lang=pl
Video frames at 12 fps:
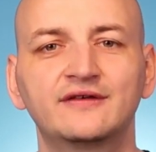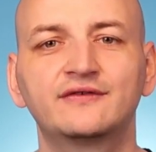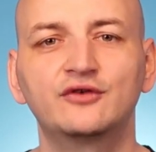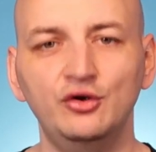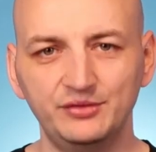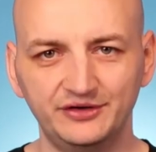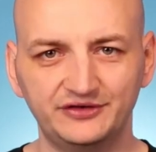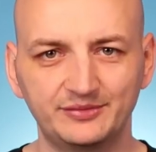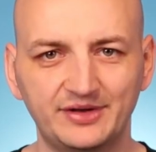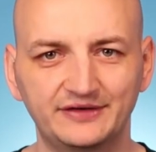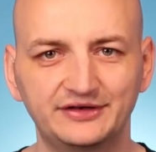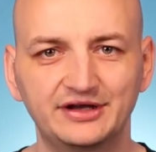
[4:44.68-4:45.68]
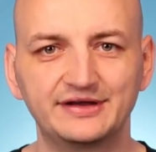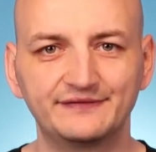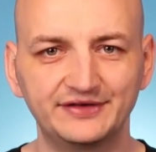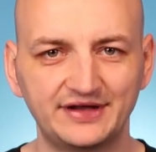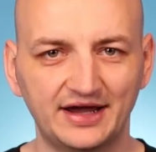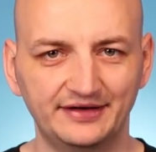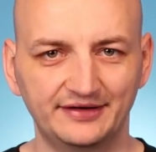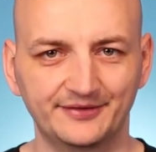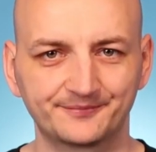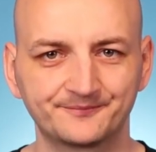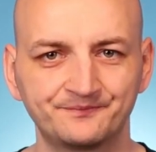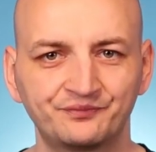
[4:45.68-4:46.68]
są jeszcze bardziej wydajne.
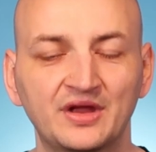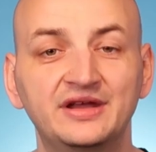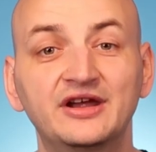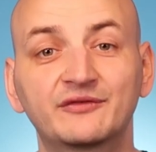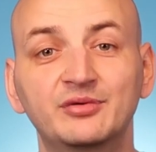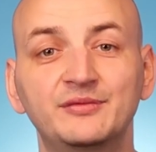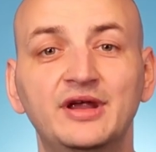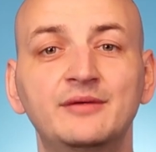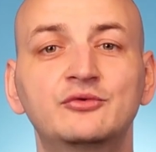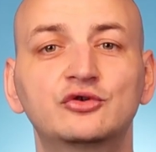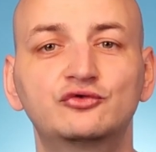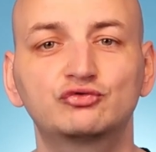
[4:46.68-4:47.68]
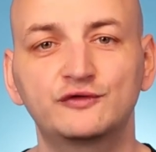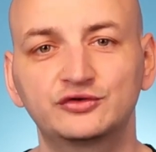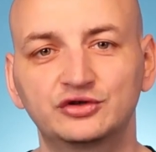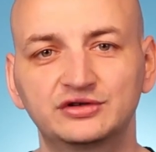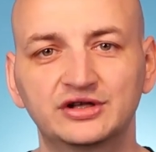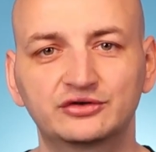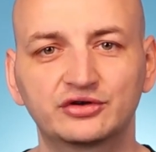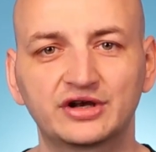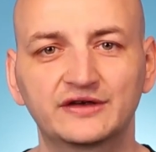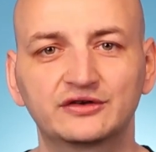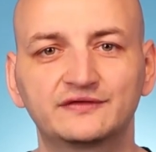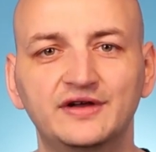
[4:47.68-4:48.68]
Jak wspomniałem, kod źródłowy .NET Core
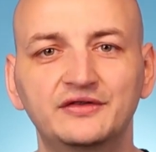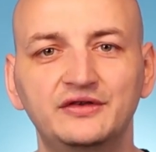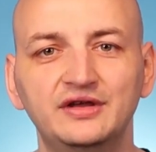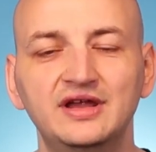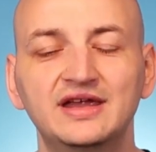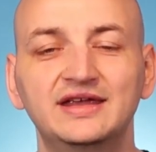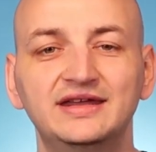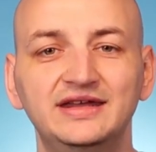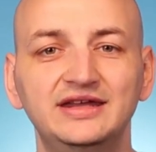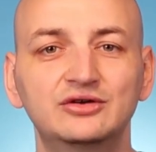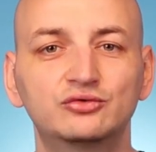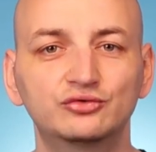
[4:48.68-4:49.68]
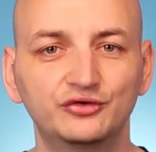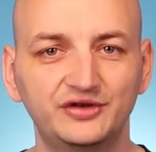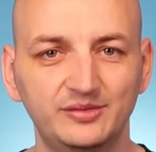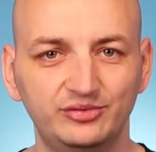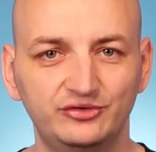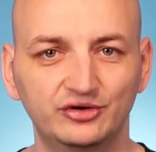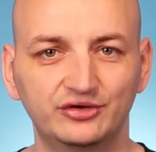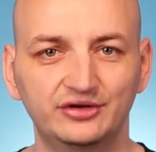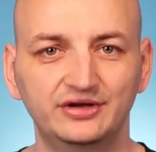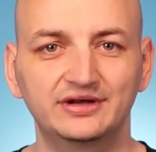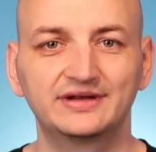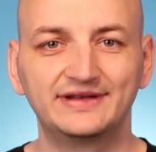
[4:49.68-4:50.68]
jest otwarty i
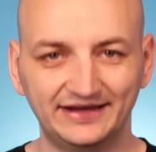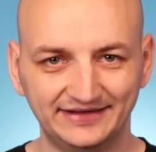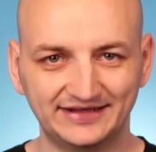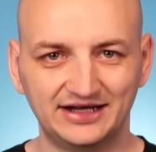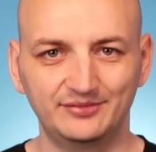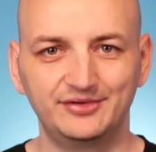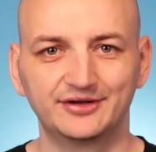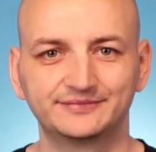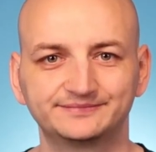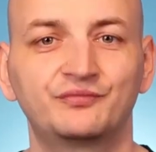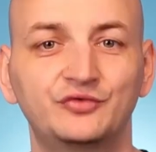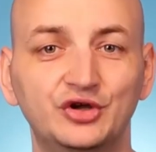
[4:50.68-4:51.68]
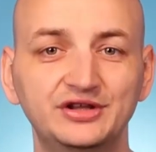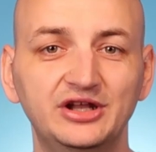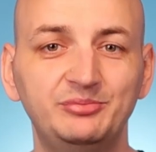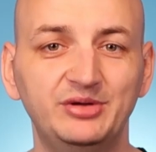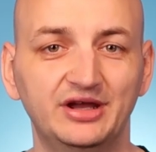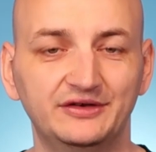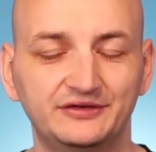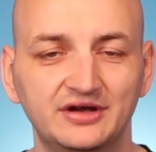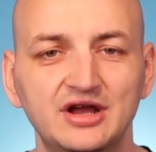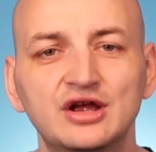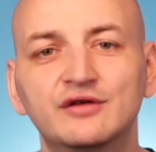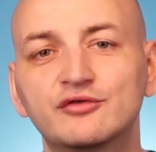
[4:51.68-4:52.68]
udostępniony na GitHubie. .NET 5.
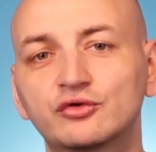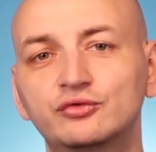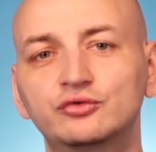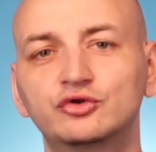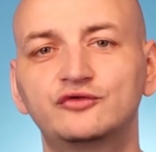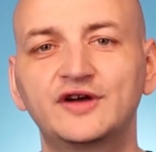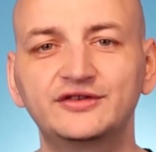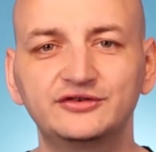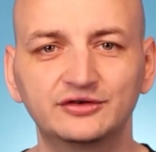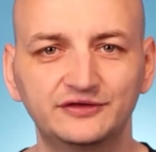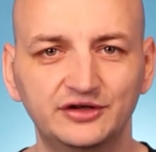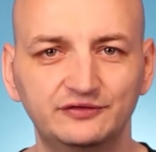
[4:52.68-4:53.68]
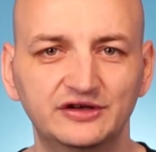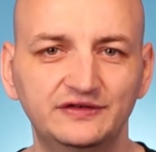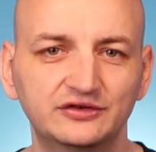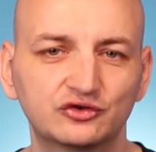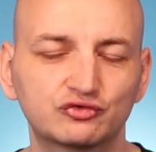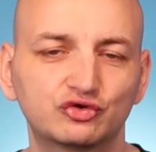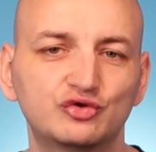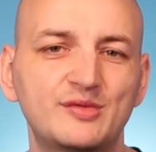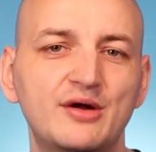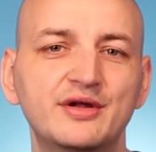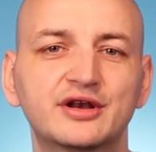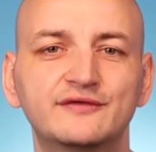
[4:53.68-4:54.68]
W roku 2020 doszło do
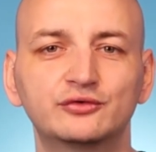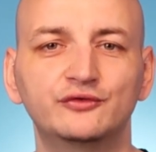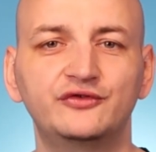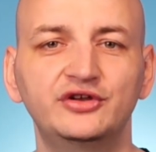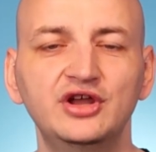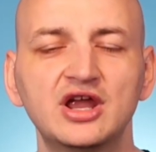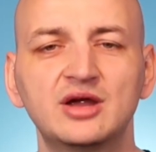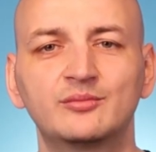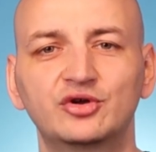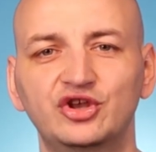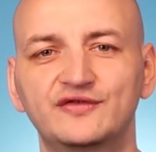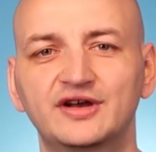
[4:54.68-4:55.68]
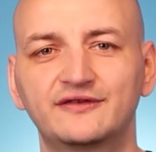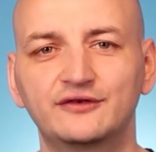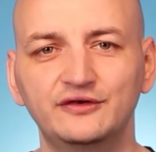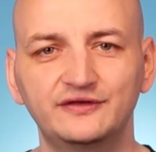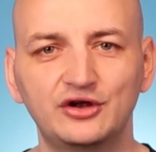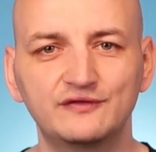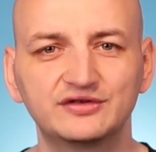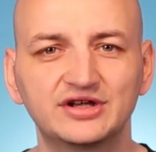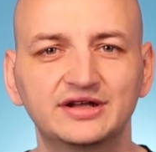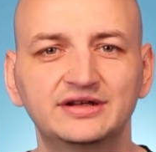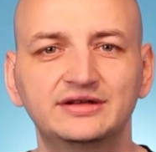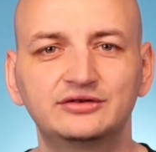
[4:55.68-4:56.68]
małej rewolucji, ponieważ został
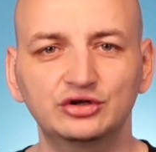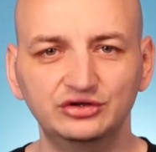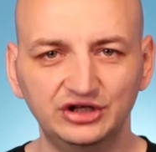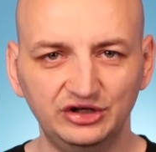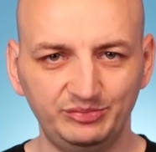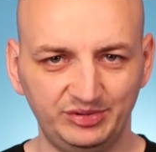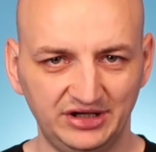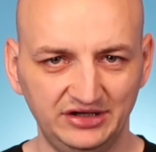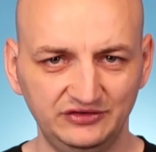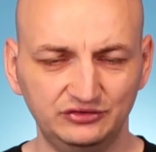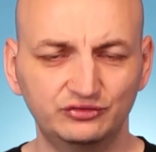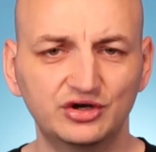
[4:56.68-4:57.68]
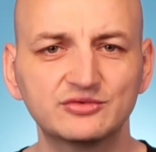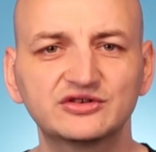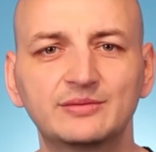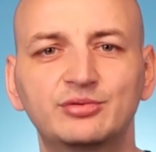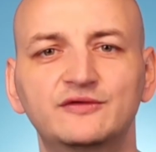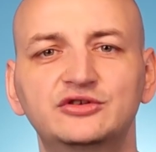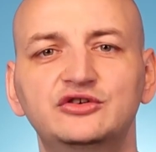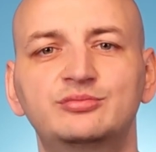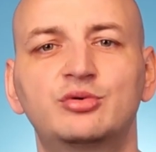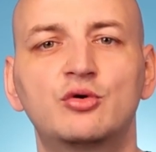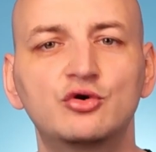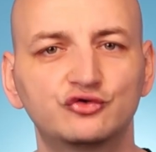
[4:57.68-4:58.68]
wydany .NET 5, który można powiedzieć
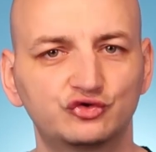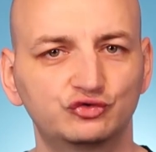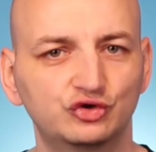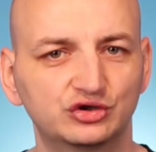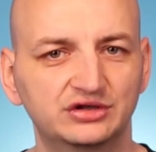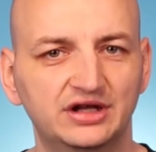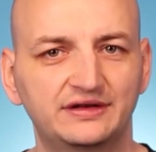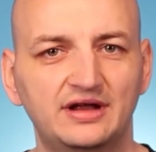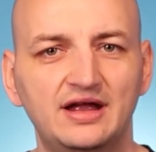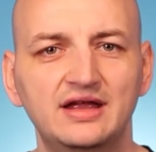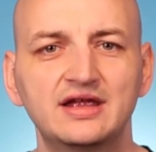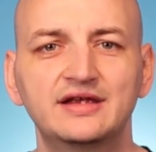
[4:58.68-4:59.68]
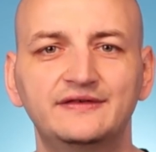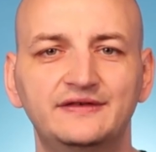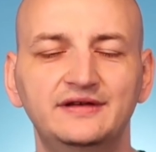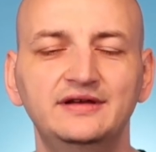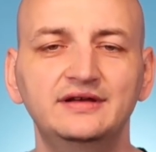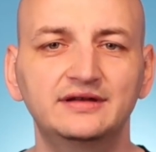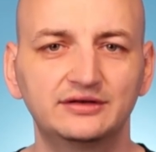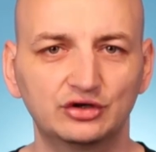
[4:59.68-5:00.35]
połączył .NETa z